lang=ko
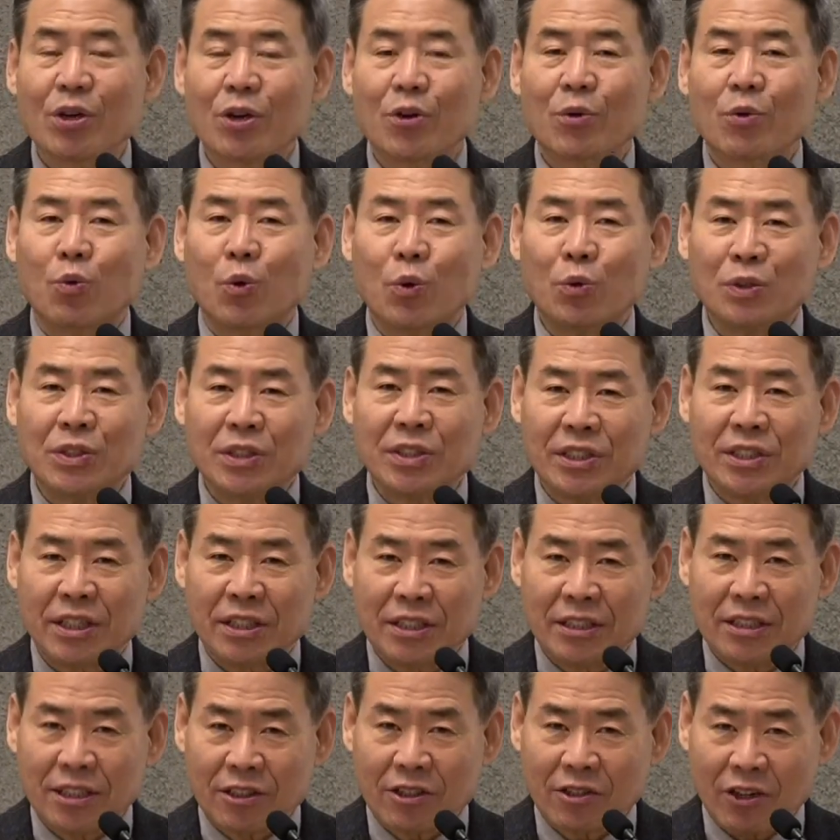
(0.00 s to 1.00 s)

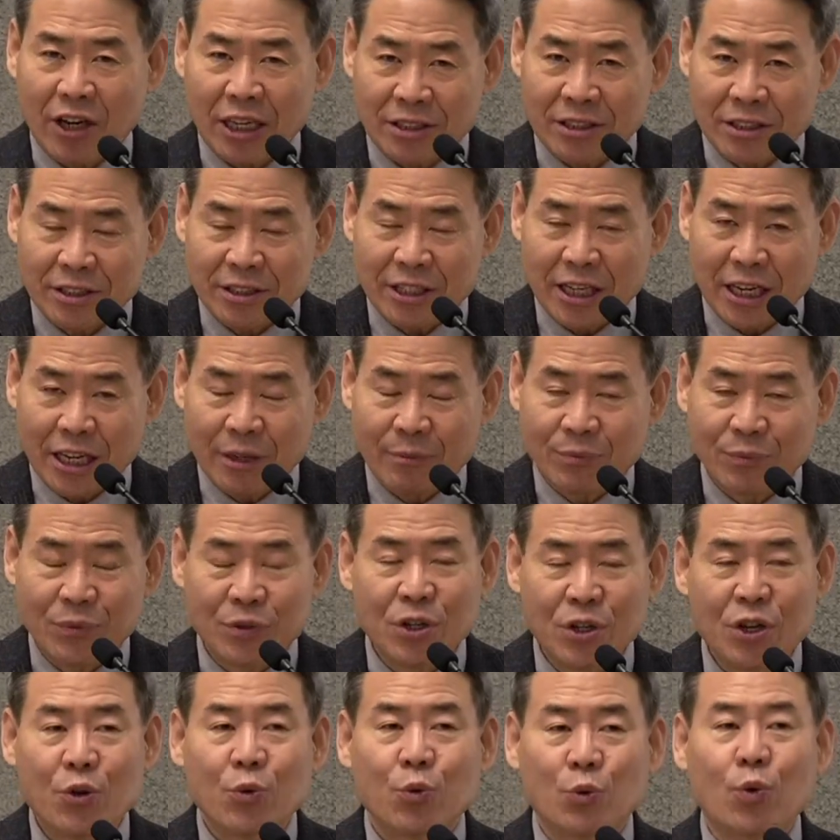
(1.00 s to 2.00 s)
권세를 가진 사람,
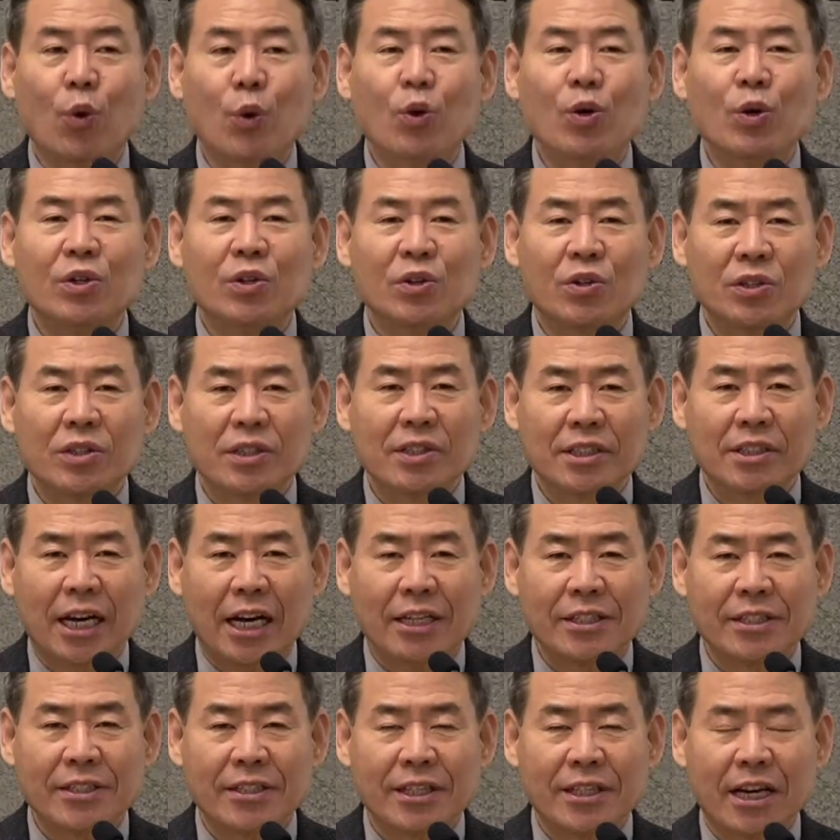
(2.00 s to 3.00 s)
권력을
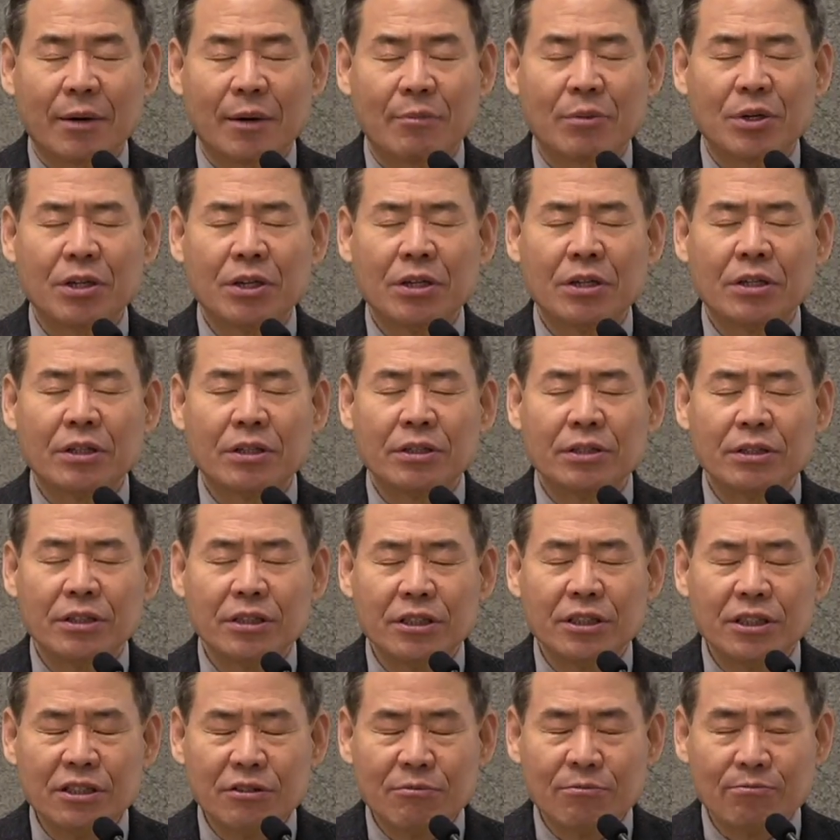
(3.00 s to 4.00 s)
가진 사람이
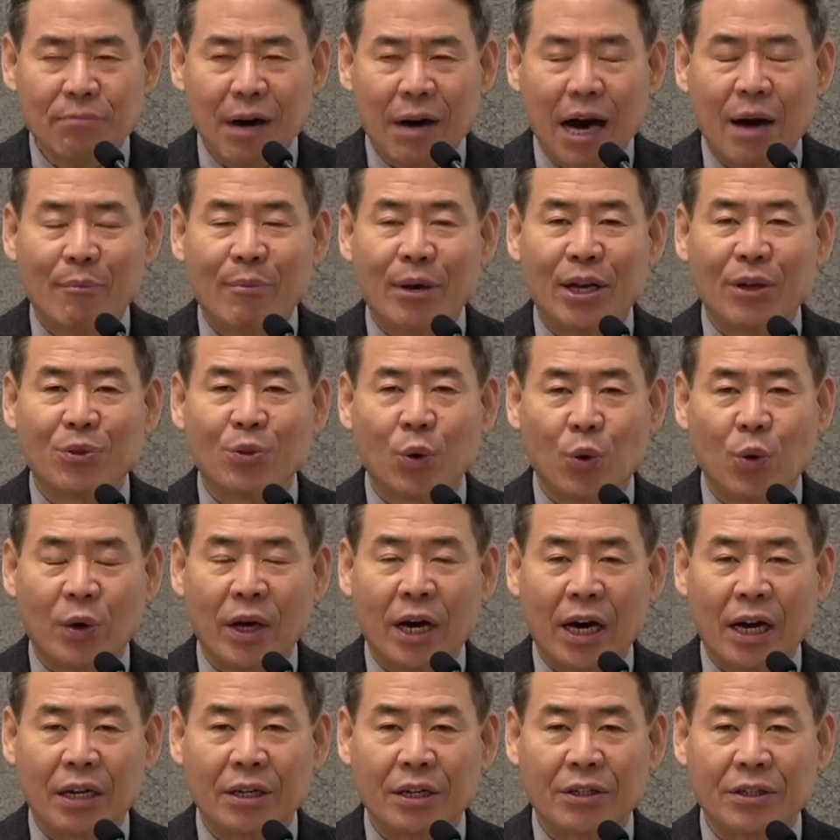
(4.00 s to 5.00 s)
늘 마음에
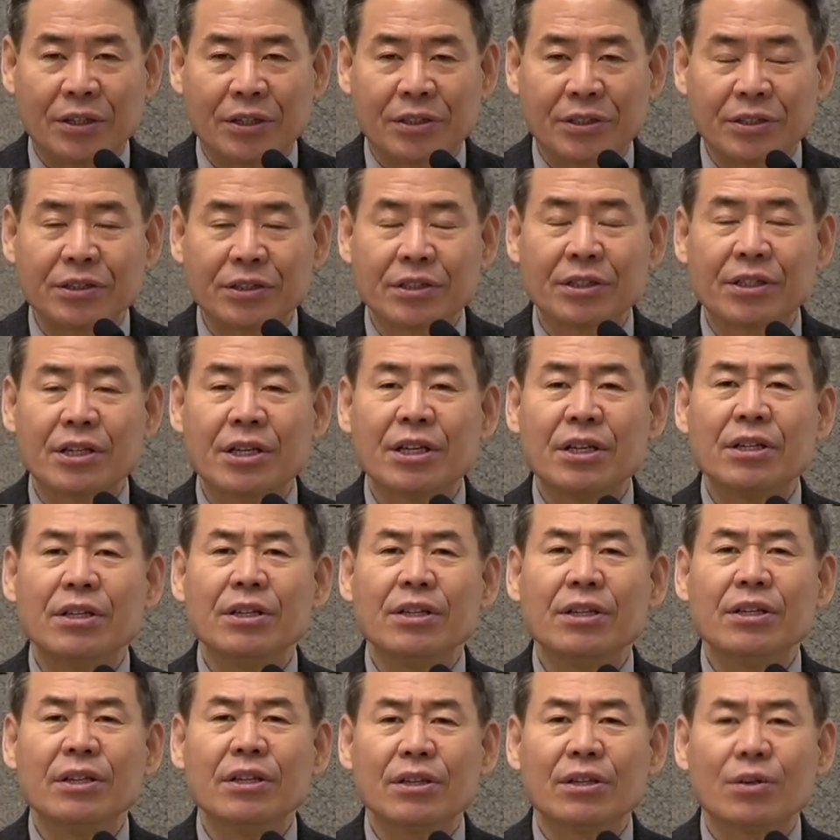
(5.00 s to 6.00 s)
도의할 것은
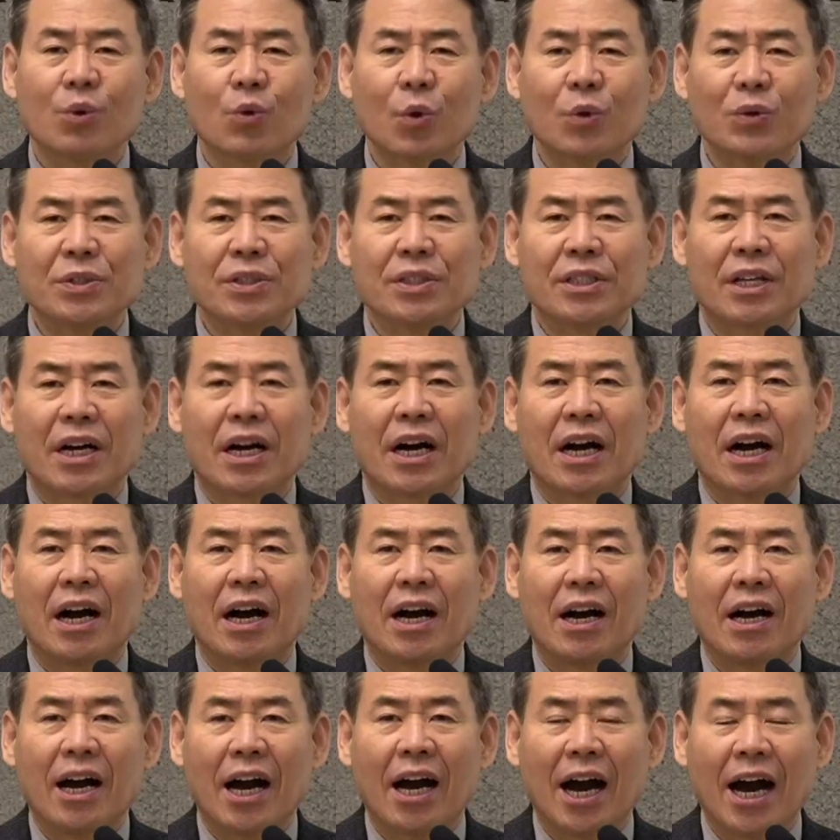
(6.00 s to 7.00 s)
이 권세가
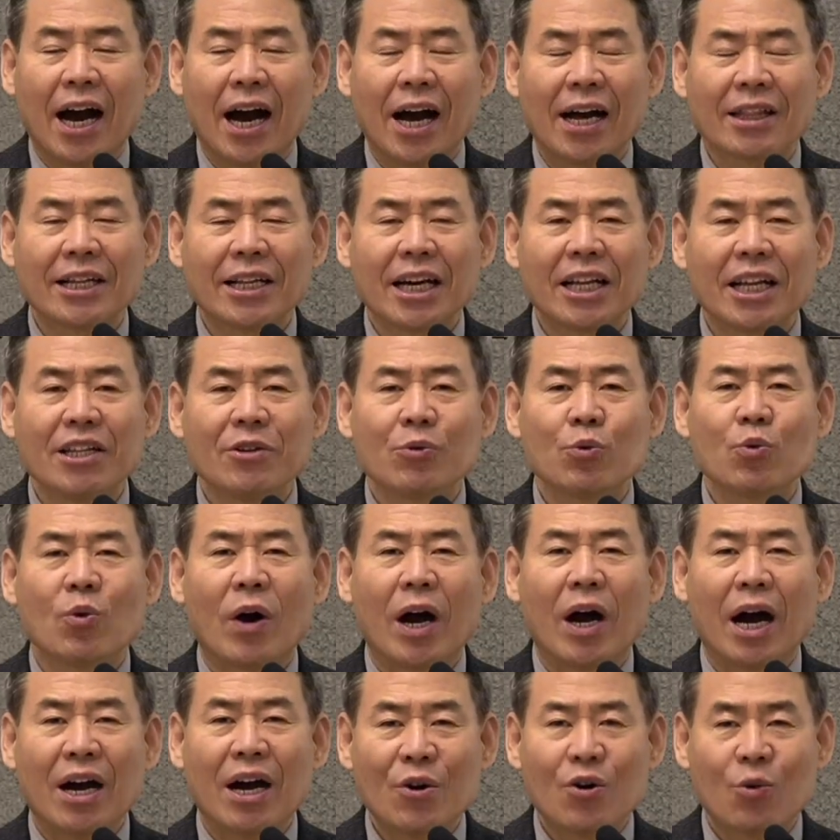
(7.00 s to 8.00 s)

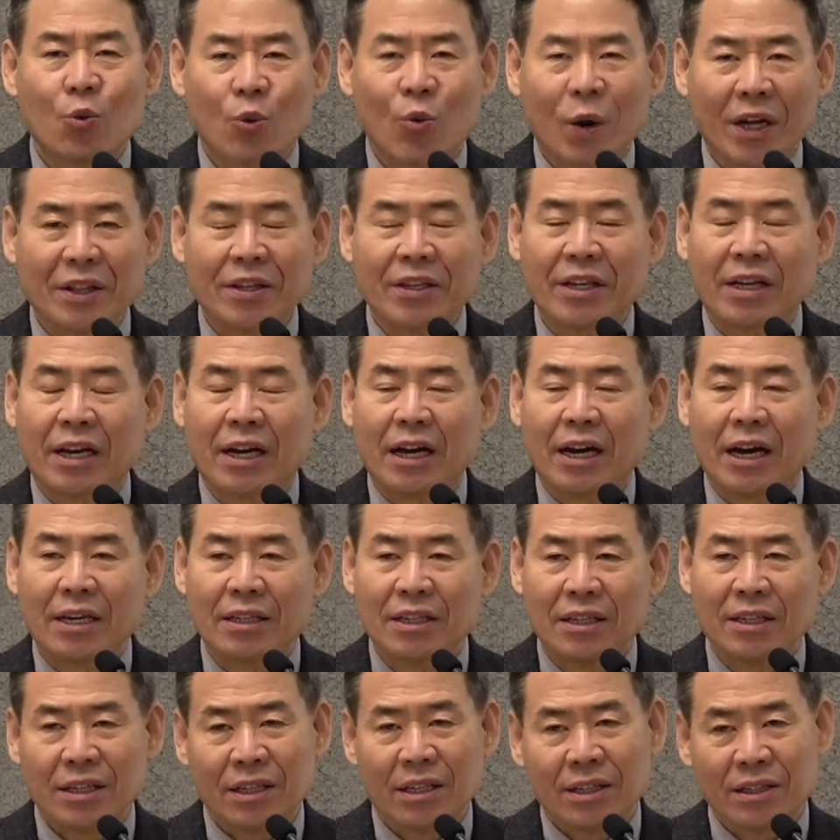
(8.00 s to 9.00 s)
하나님과 관계가
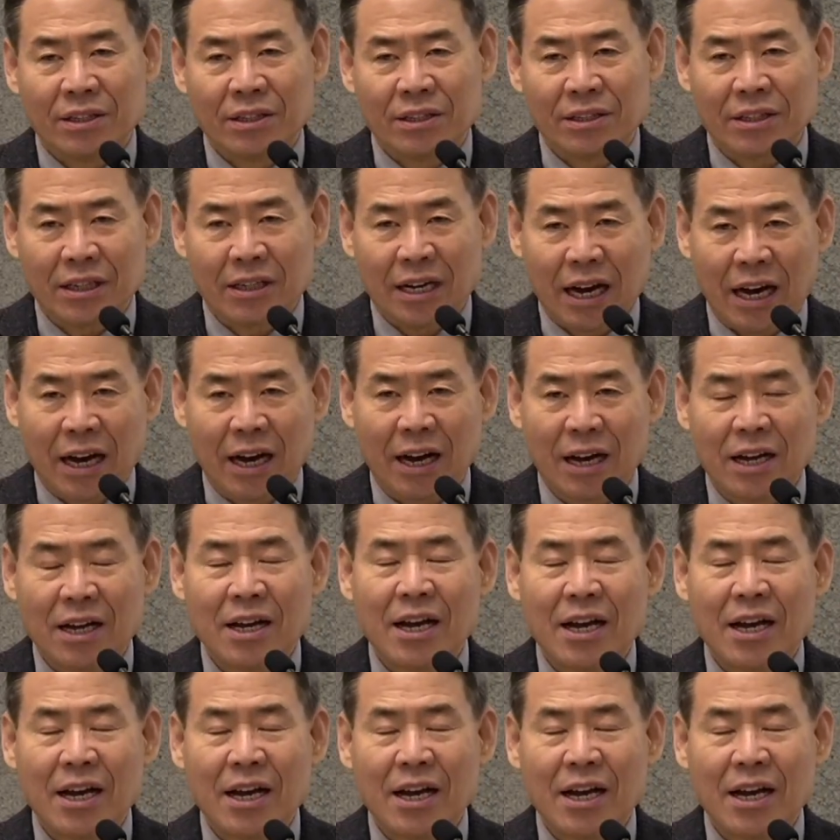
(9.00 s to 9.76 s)
있는가,